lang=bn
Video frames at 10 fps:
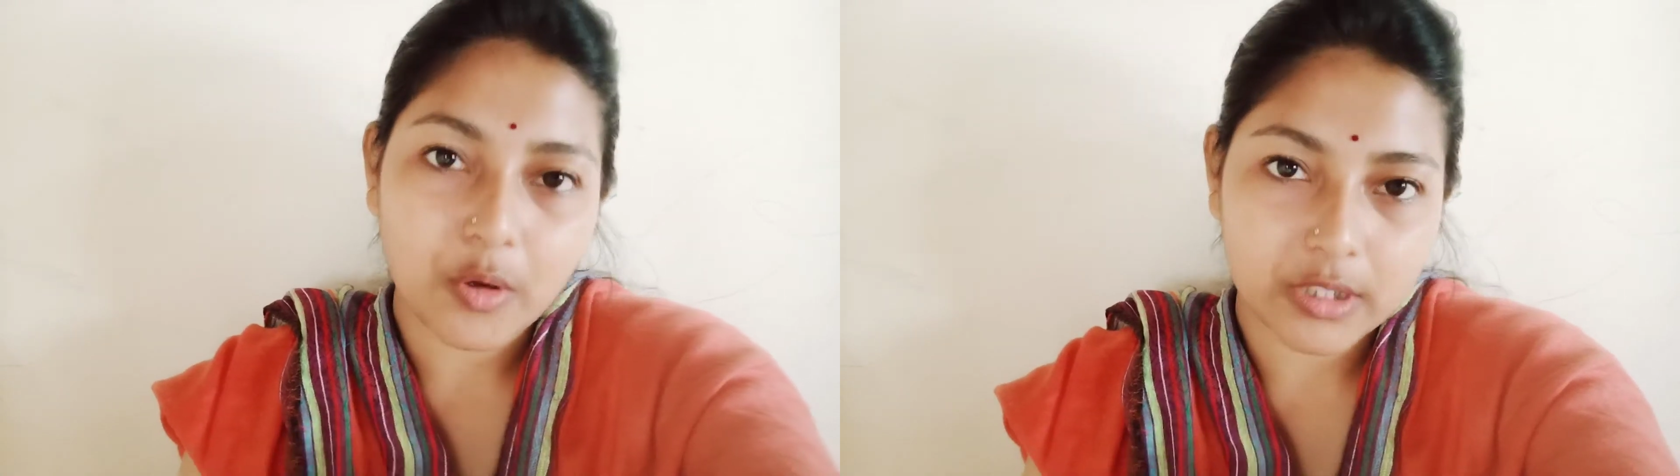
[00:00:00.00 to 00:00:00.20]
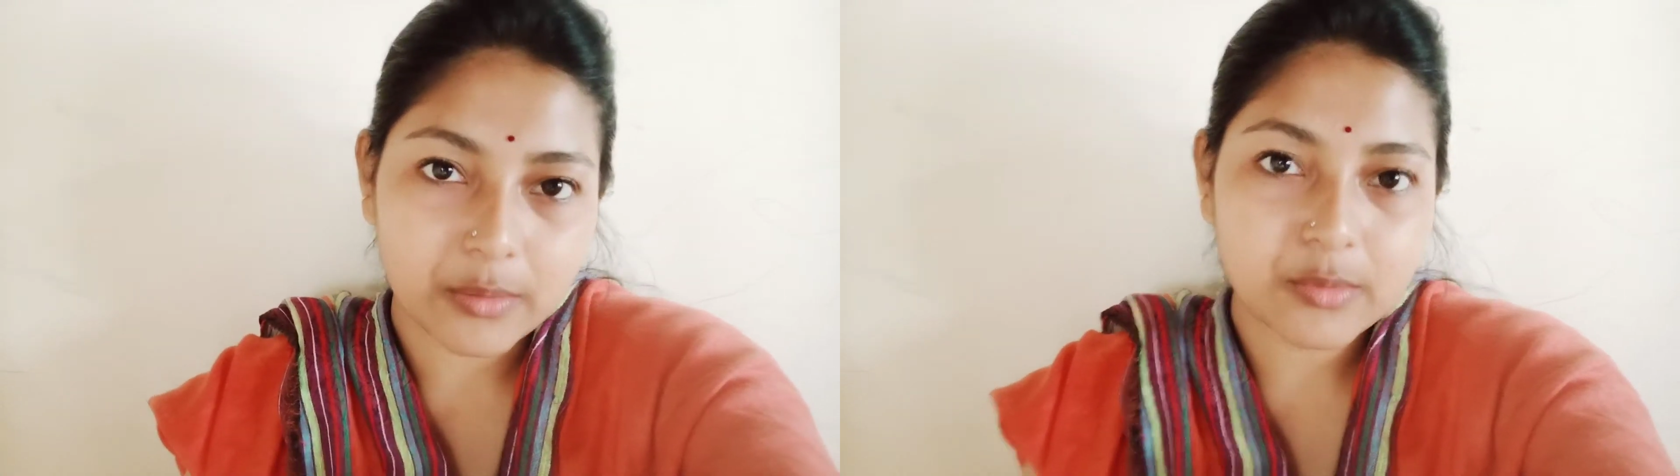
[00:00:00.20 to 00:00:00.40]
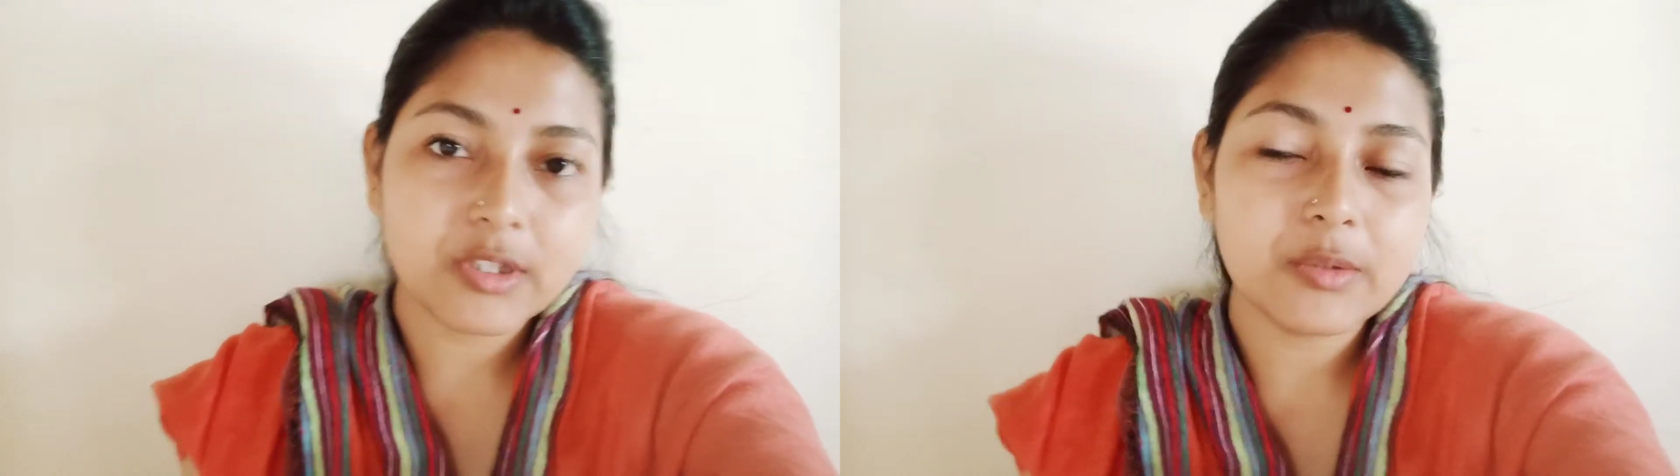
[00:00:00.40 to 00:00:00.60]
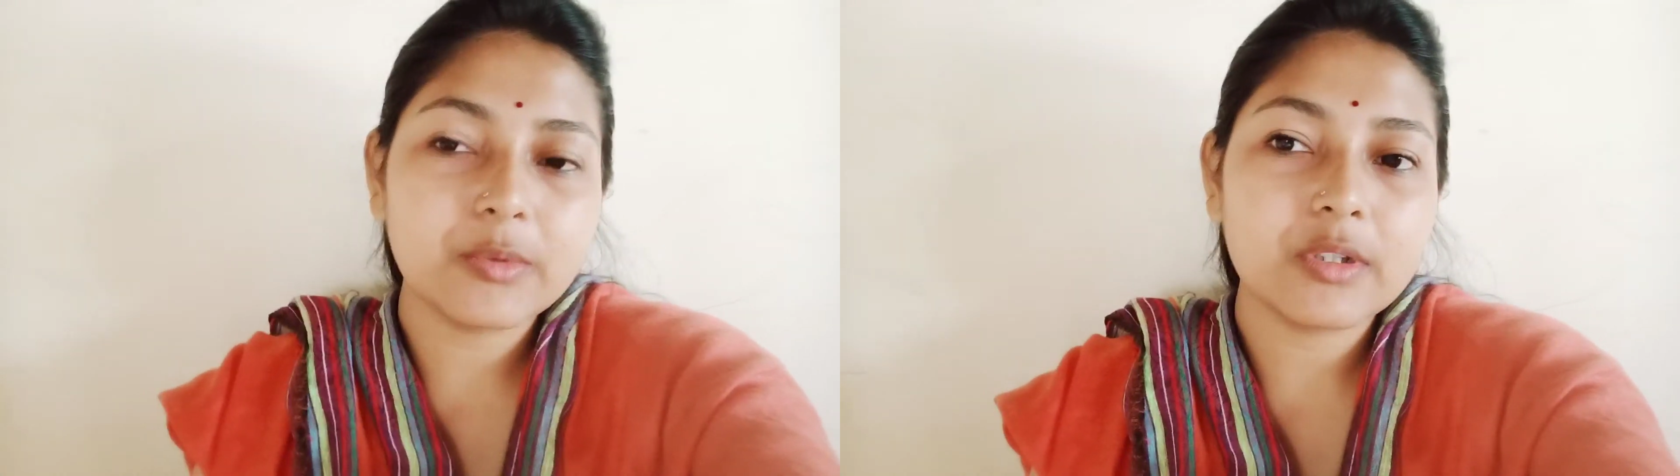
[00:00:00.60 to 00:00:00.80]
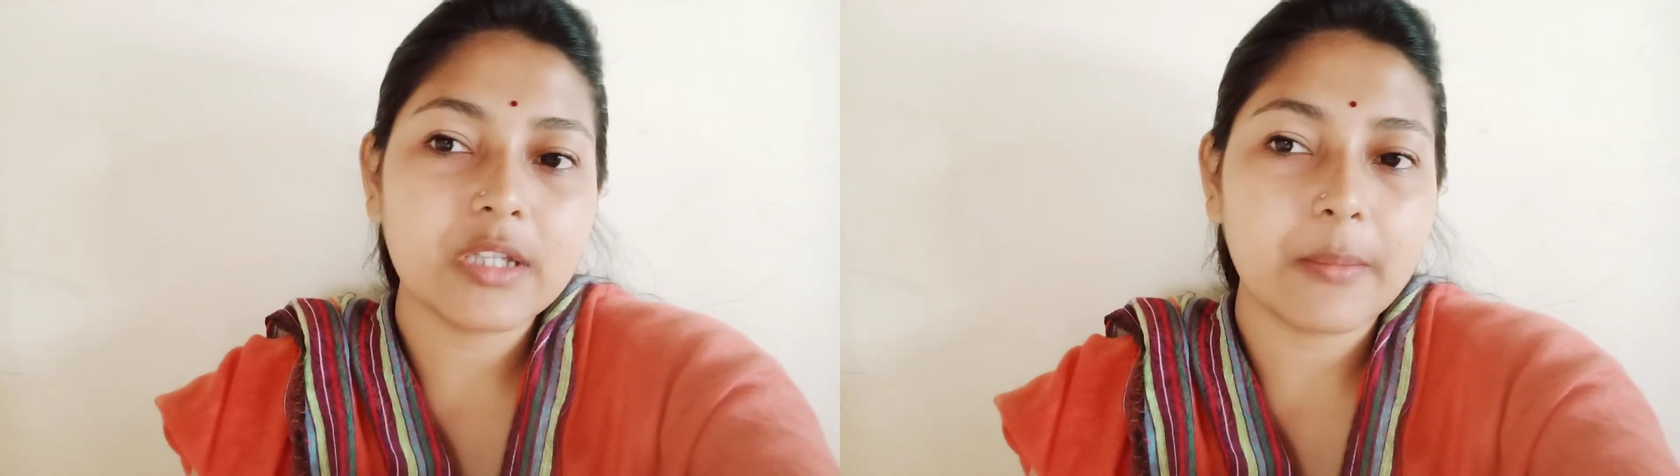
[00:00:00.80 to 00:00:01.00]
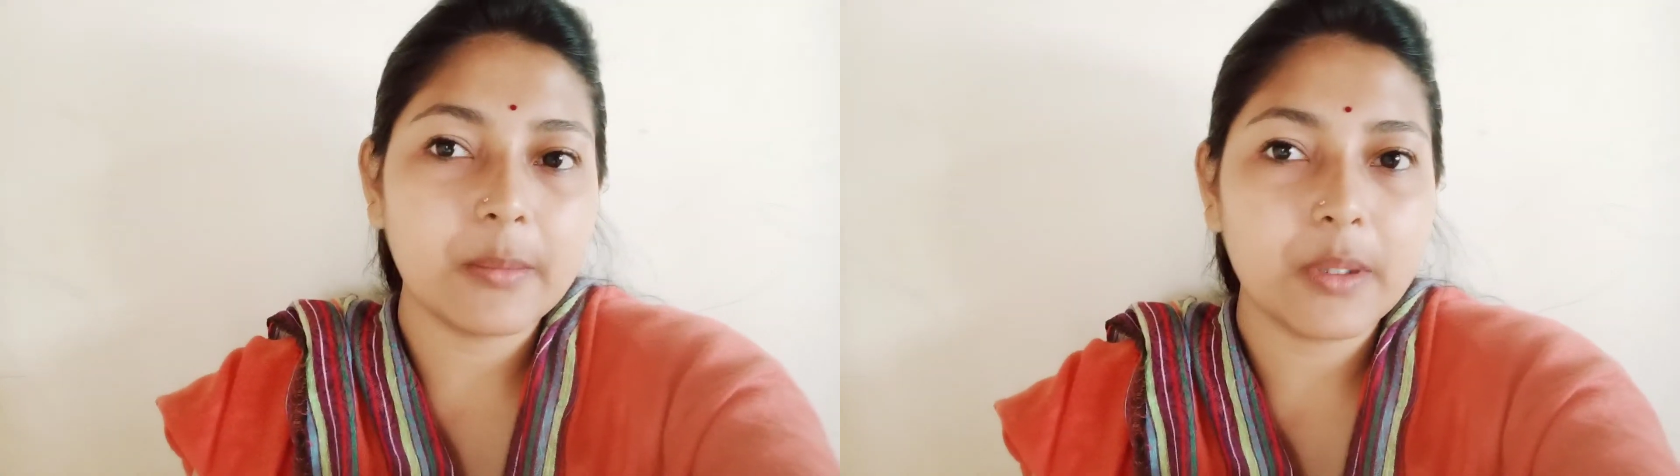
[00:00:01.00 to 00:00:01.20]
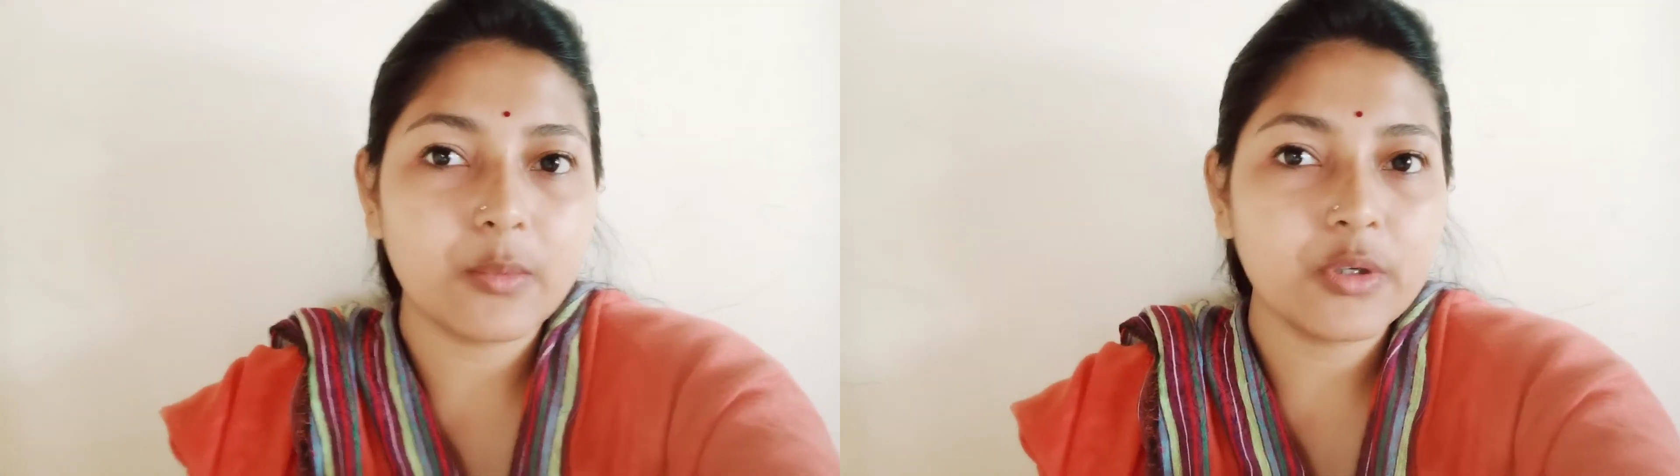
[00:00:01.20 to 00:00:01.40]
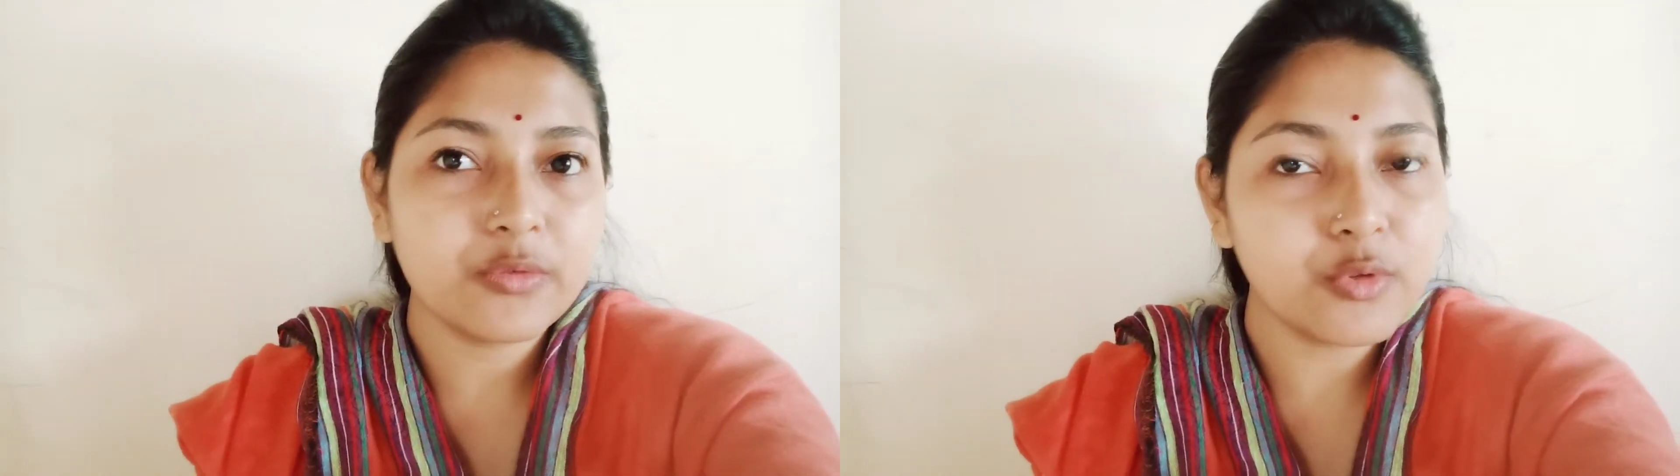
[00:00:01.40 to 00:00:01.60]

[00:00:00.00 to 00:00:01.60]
কথা বলতে বলতে আমার মেমোরি